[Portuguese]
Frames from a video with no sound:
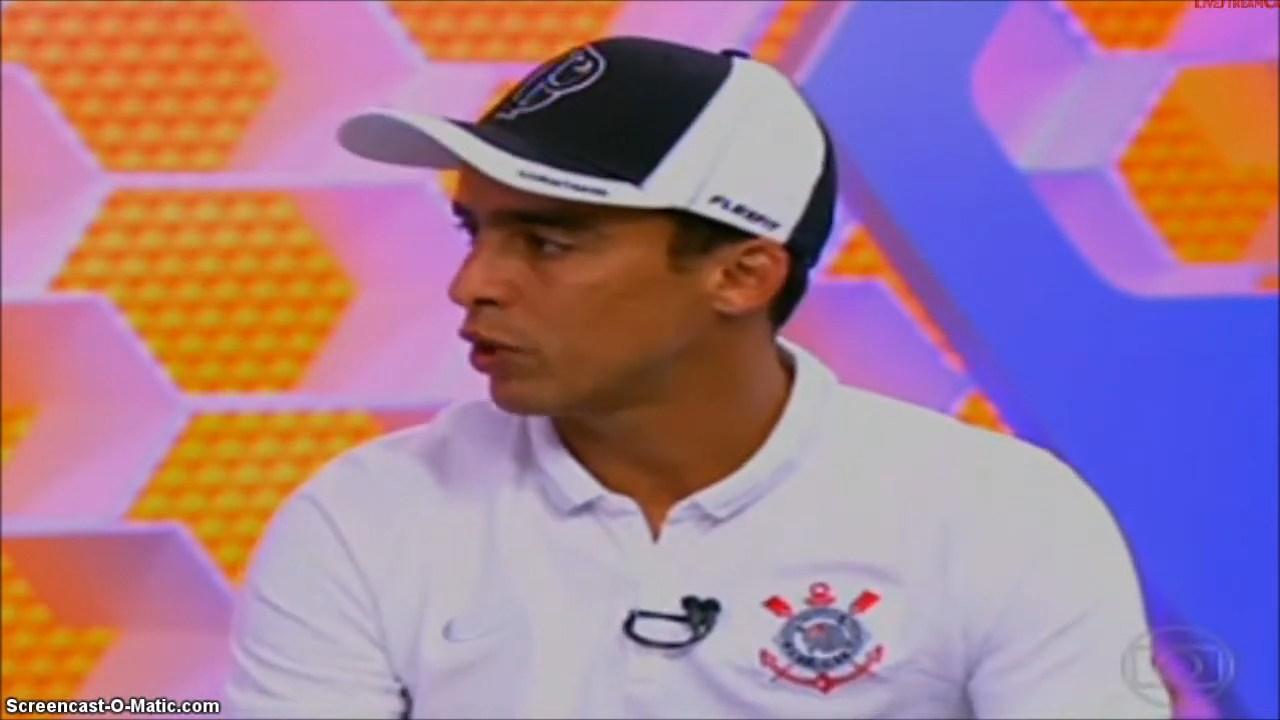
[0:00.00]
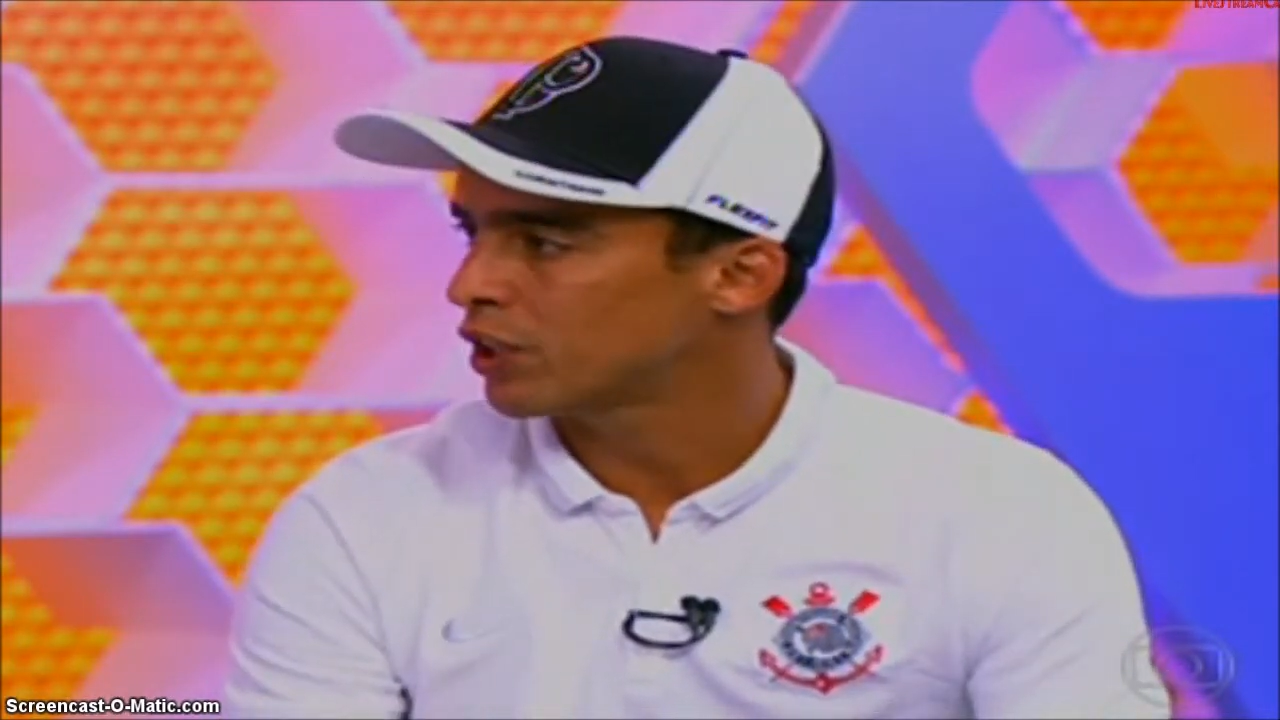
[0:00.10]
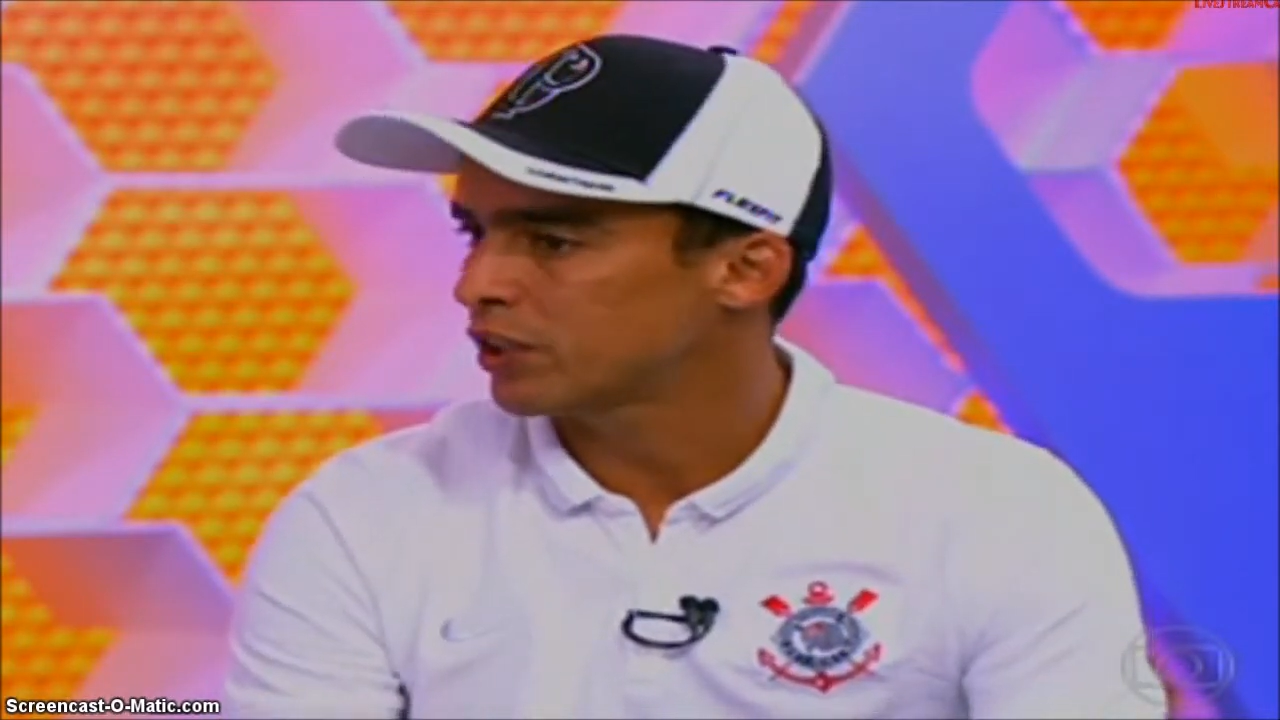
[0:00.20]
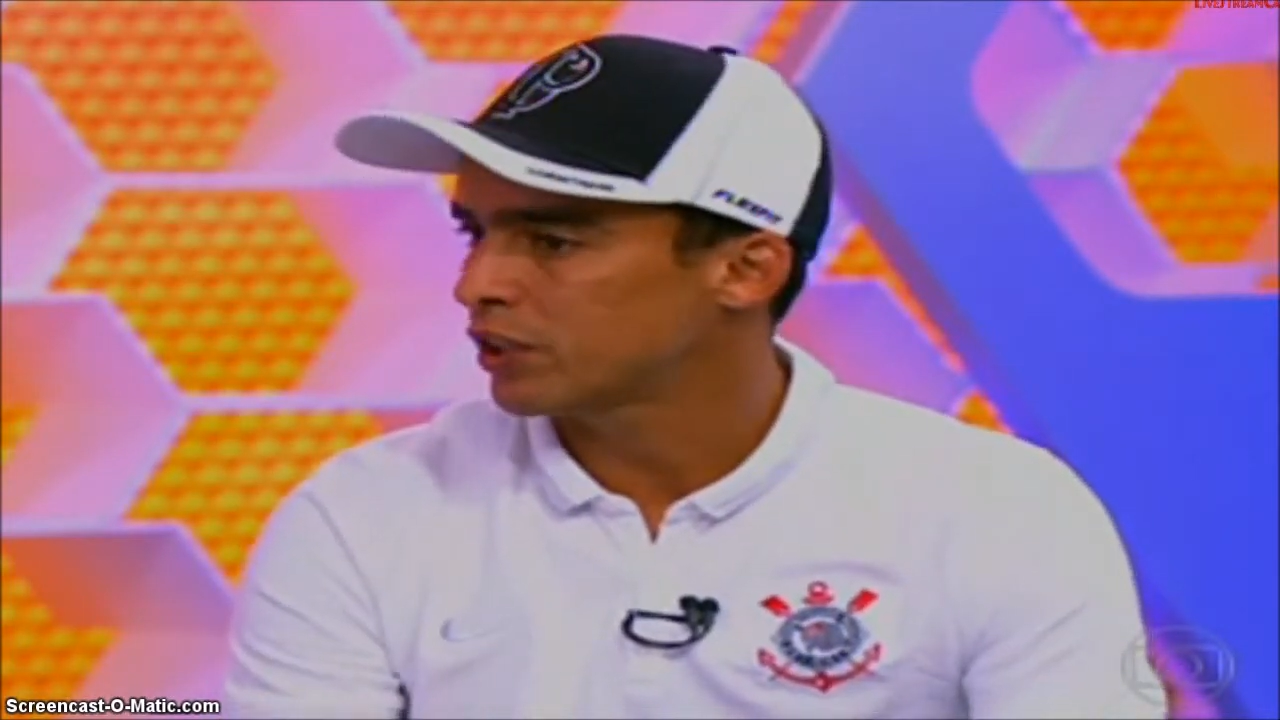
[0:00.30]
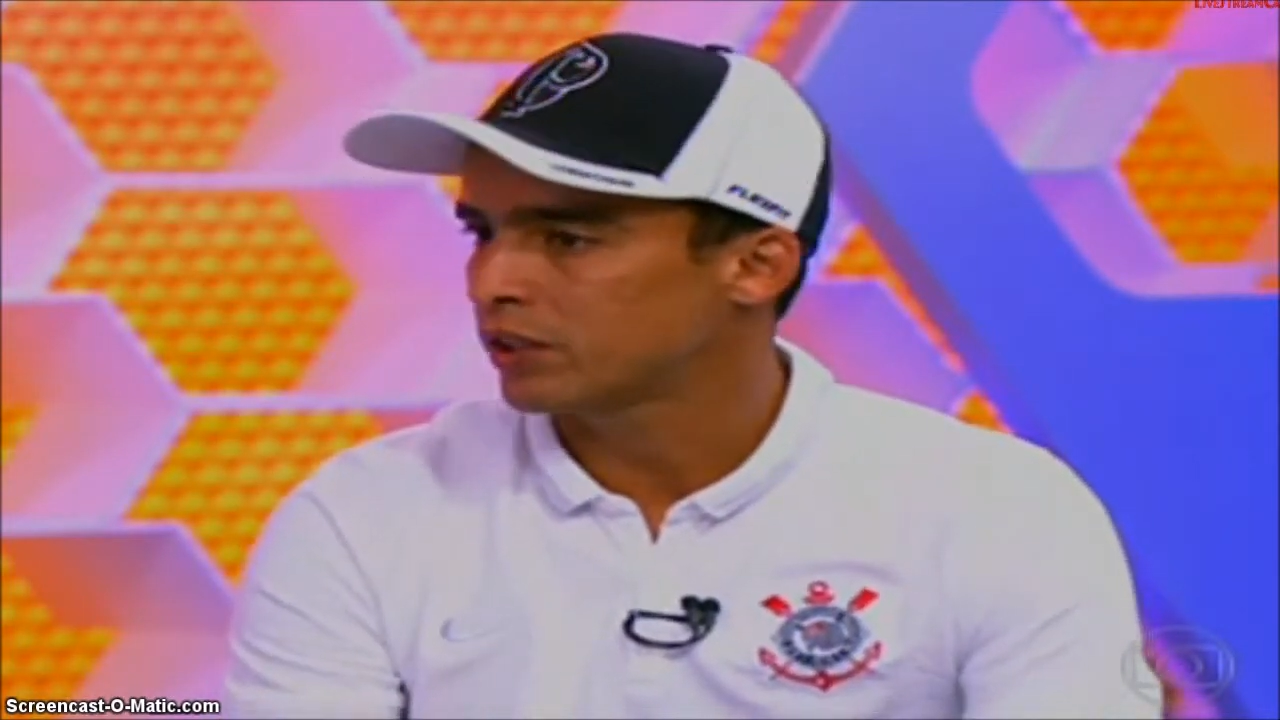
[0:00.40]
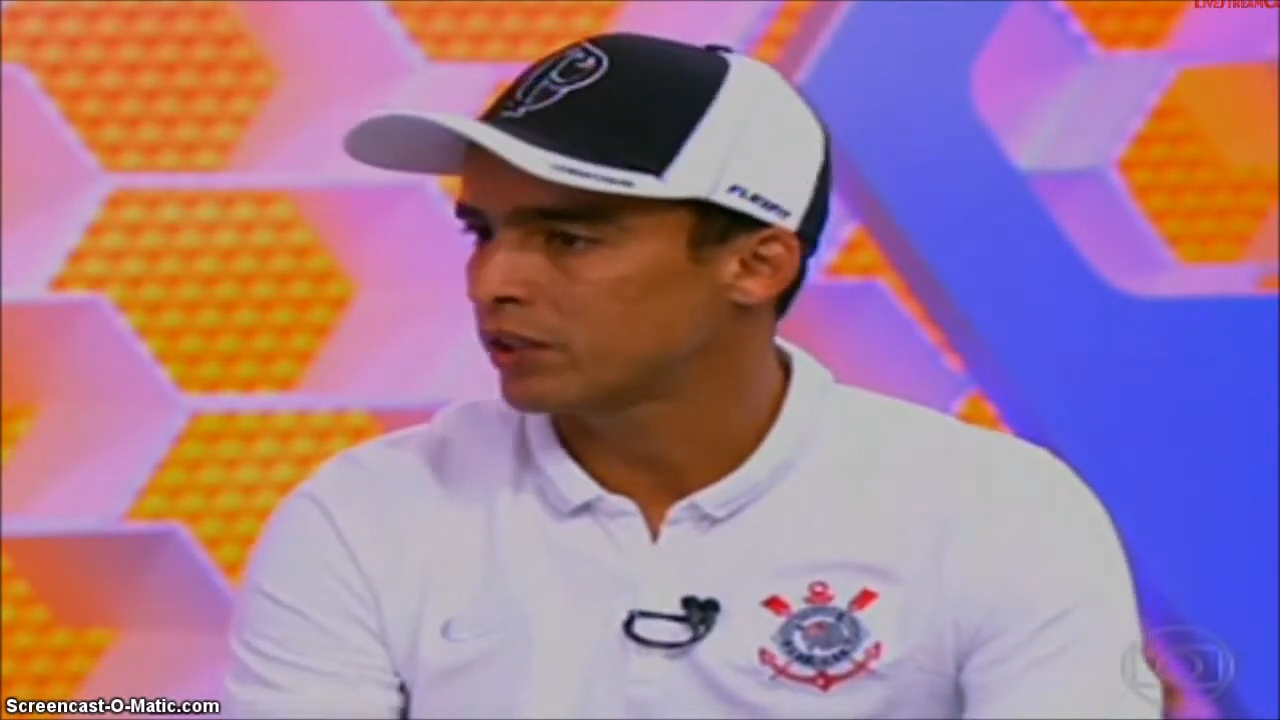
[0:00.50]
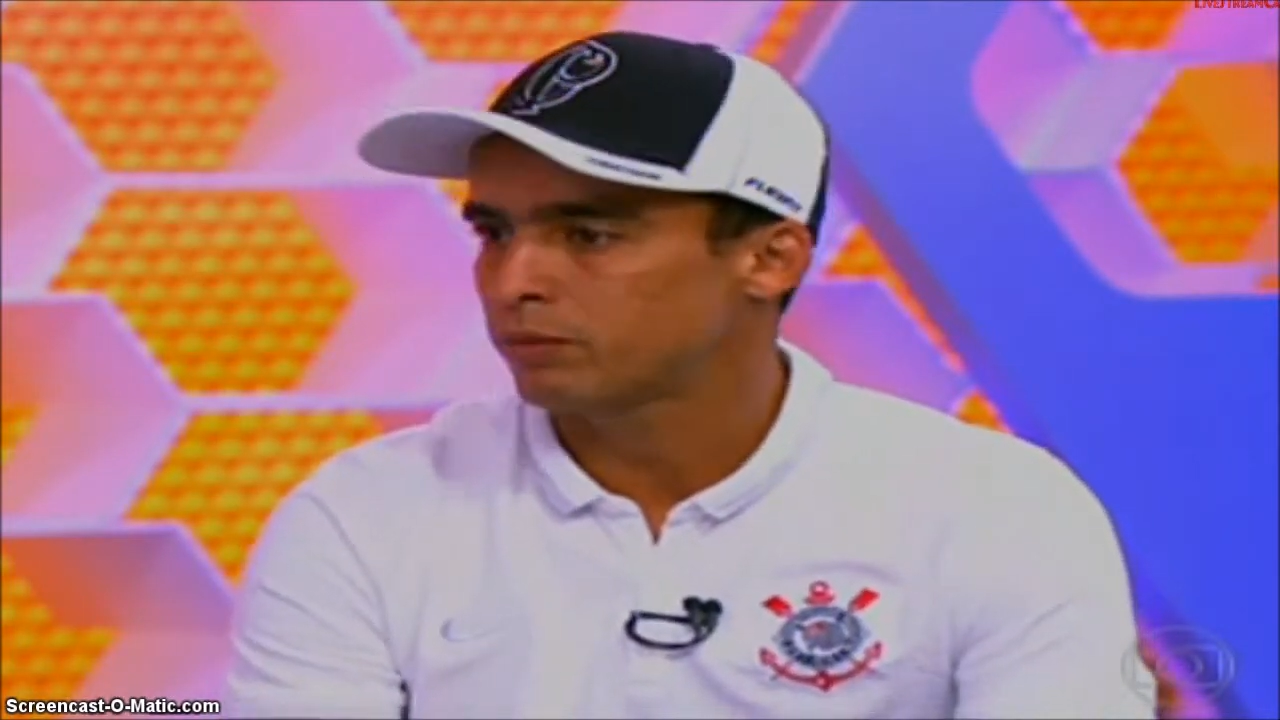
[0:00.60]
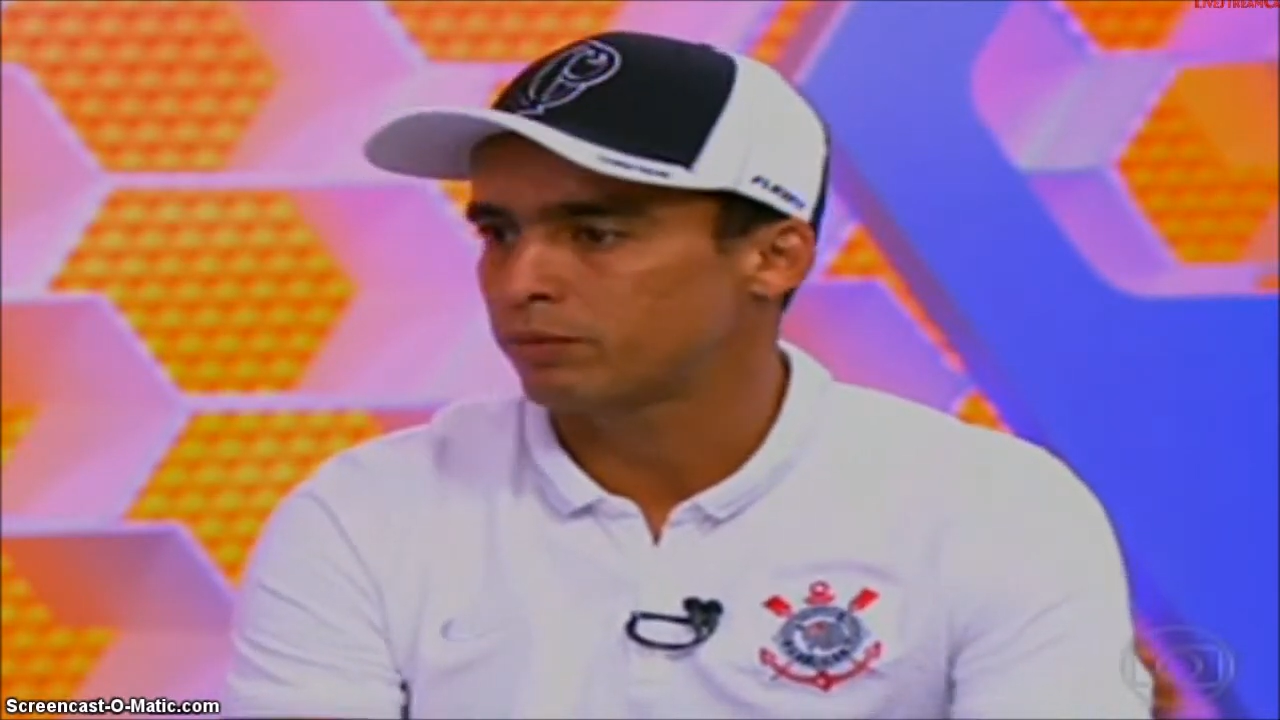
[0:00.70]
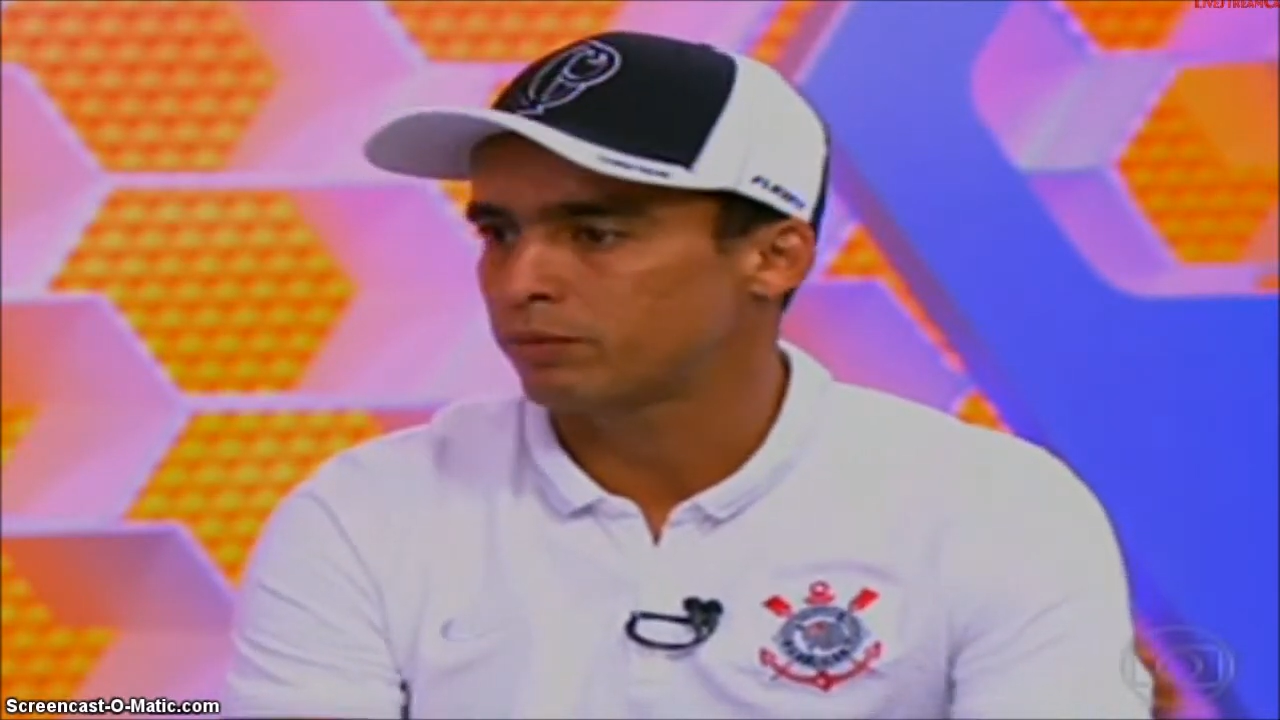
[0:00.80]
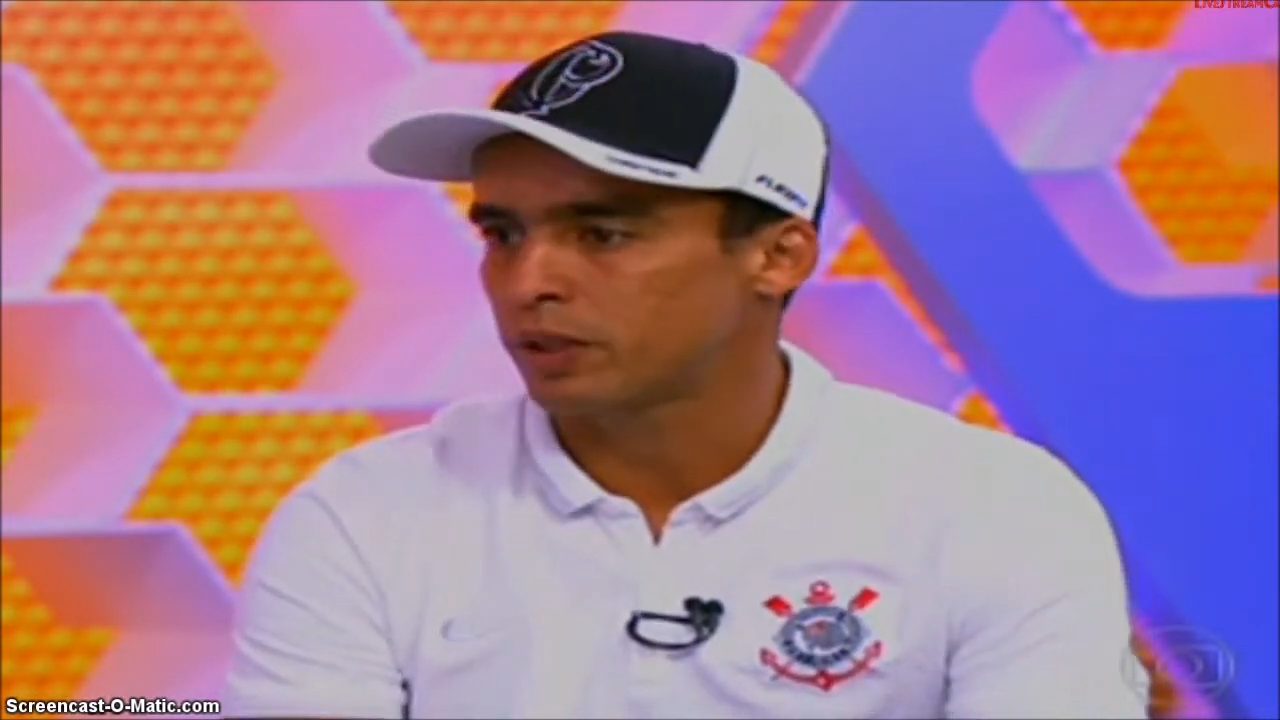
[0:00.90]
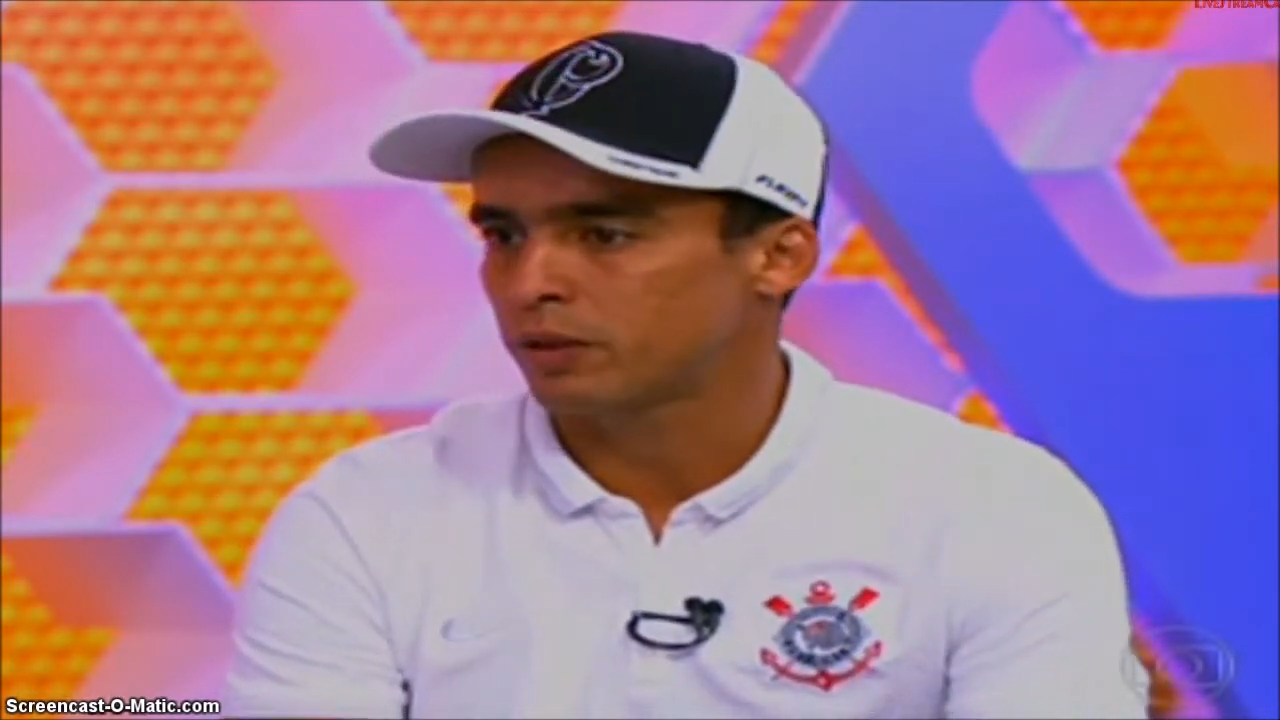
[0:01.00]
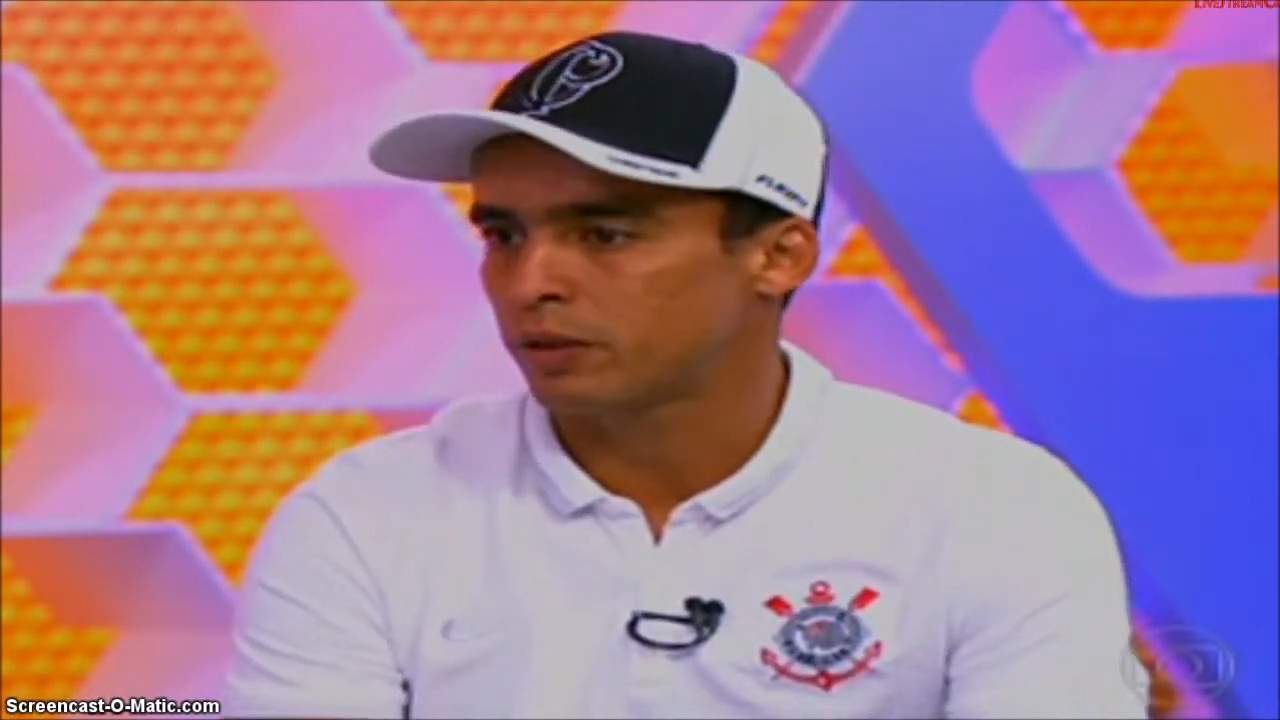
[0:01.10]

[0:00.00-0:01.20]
forte.